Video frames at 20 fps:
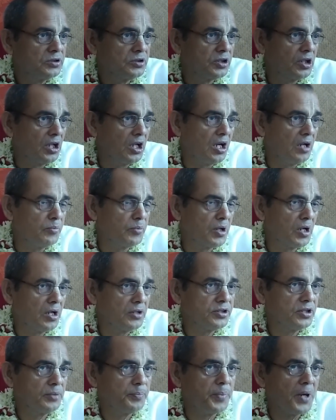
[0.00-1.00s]
তাহলে আমরা
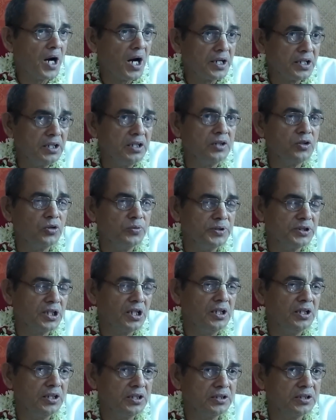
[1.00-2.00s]
যে পারি
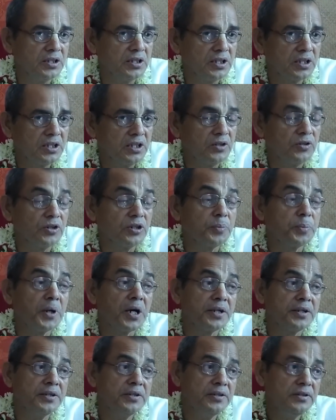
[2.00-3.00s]
কবিতা লিখতে কি করে
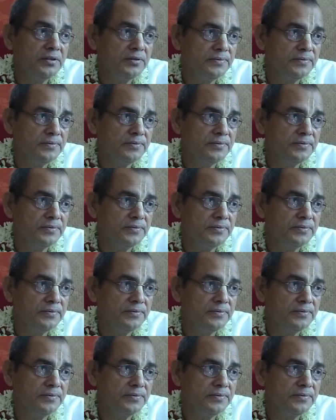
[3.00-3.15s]
পারি